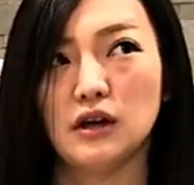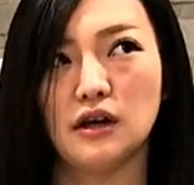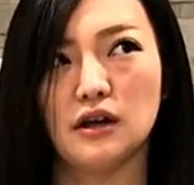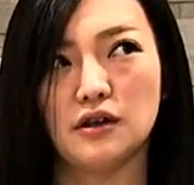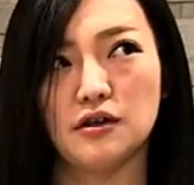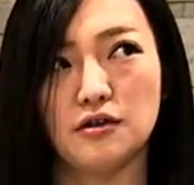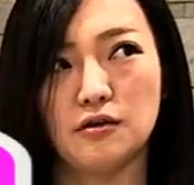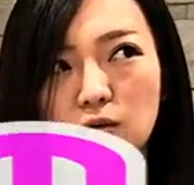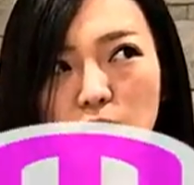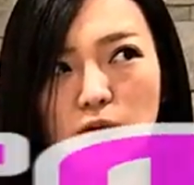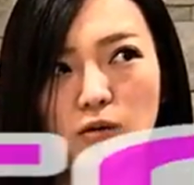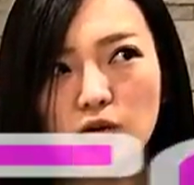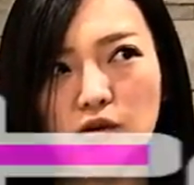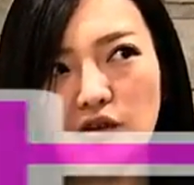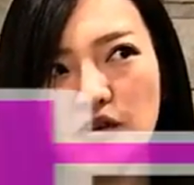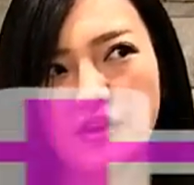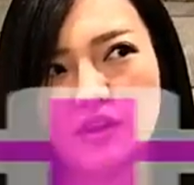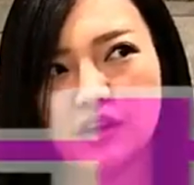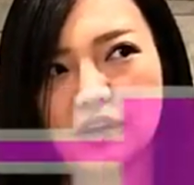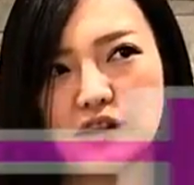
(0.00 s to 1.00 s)
えー、司法
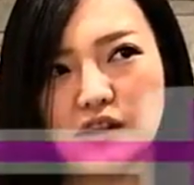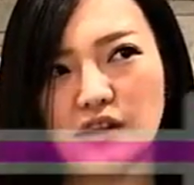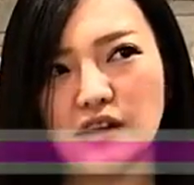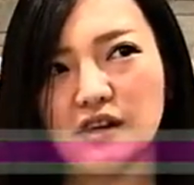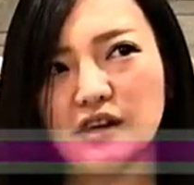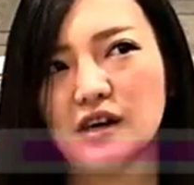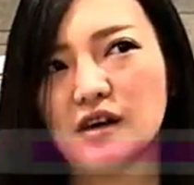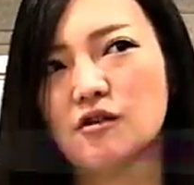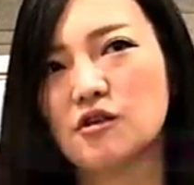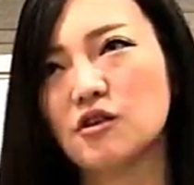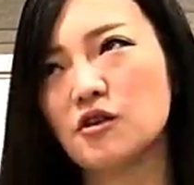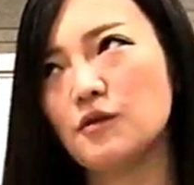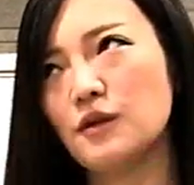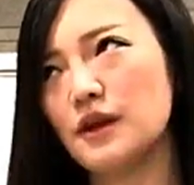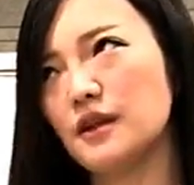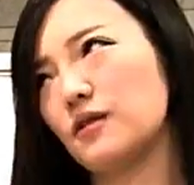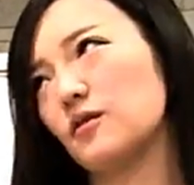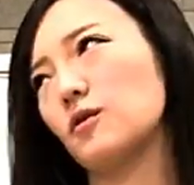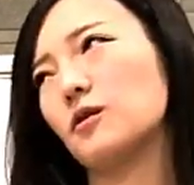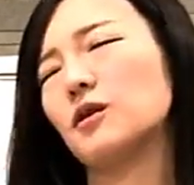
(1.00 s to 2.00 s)
書士がで100周
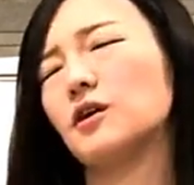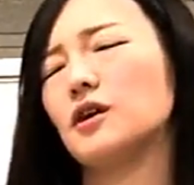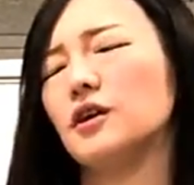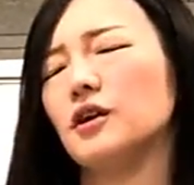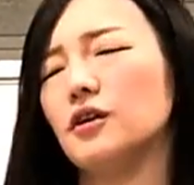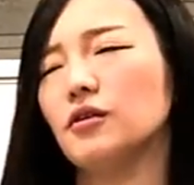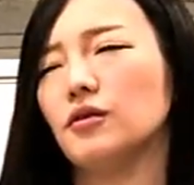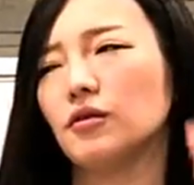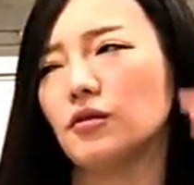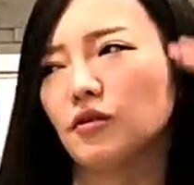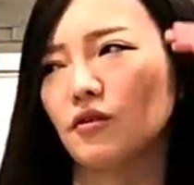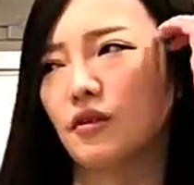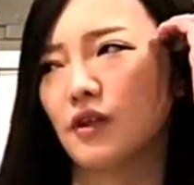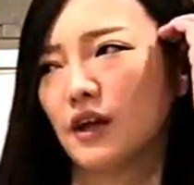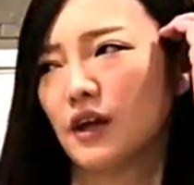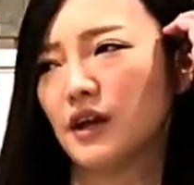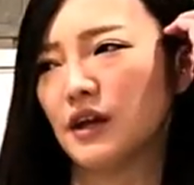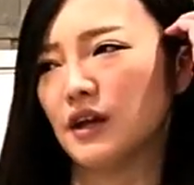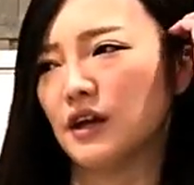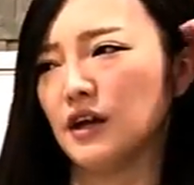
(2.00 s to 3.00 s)
年ということ
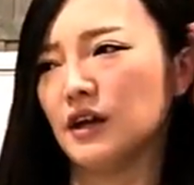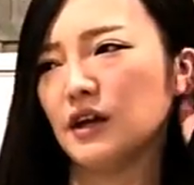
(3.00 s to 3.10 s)
で、